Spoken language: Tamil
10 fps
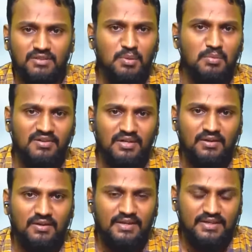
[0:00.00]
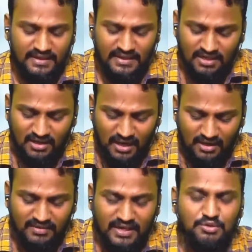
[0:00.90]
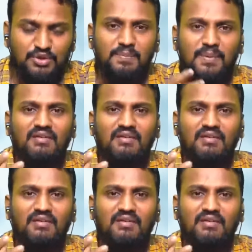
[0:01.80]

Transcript: இந்த நாள் மட்டும்தான் இருபத்தி ஏழாம் நாள் தான்